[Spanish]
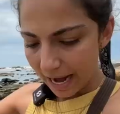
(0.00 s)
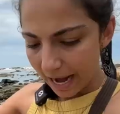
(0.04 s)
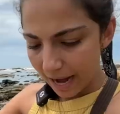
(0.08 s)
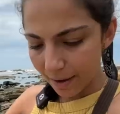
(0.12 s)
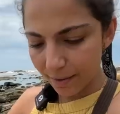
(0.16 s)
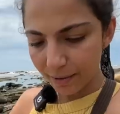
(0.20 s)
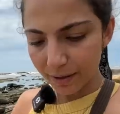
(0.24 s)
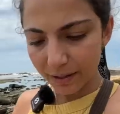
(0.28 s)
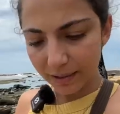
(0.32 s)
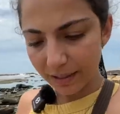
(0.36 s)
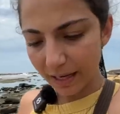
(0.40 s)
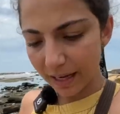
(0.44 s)

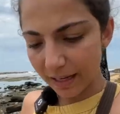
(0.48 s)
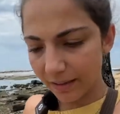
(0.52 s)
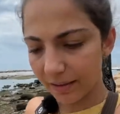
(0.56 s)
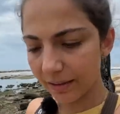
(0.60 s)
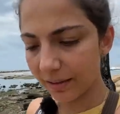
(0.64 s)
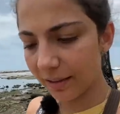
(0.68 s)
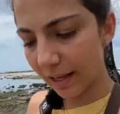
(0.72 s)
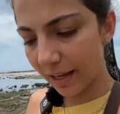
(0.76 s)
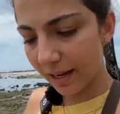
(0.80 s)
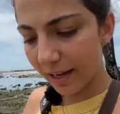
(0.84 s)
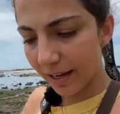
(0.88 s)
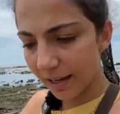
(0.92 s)

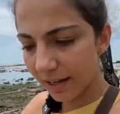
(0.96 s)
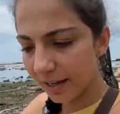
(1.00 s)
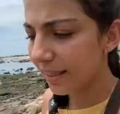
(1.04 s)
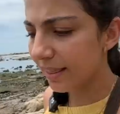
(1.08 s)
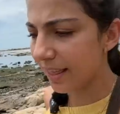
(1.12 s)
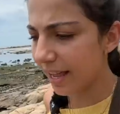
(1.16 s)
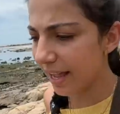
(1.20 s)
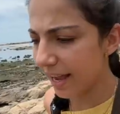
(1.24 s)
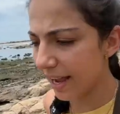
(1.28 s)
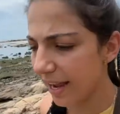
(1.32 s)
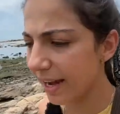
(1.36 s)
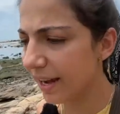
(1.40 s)
habitante
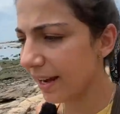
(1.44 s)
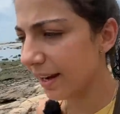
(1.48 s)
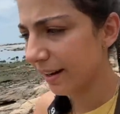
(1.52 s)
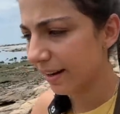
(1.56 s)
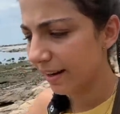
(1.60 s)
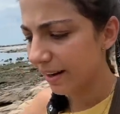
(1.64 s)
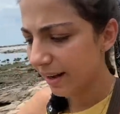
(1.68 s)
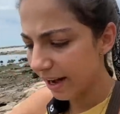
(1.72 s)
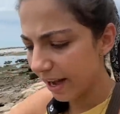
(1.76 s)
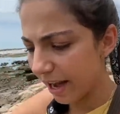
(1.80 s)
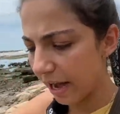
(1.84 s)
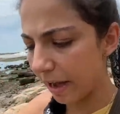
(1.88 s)
de
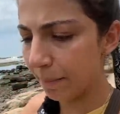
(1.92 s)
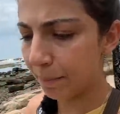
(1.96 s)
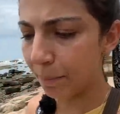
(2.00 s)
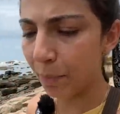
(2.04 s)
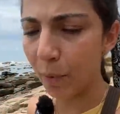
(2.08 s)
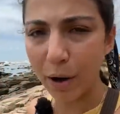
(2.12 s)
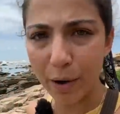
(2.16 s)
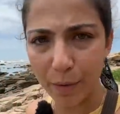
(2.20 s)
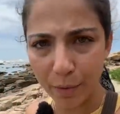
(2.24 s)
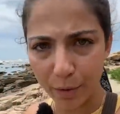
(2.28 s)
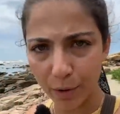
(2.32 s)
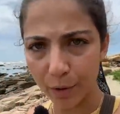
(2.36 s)
el
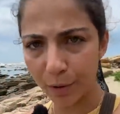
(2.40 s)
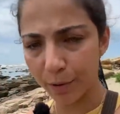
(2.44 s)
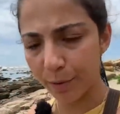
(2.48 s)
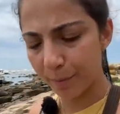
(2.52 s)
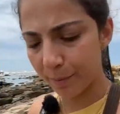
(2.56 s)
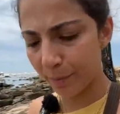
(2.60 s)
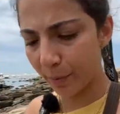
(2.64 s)
pueblo,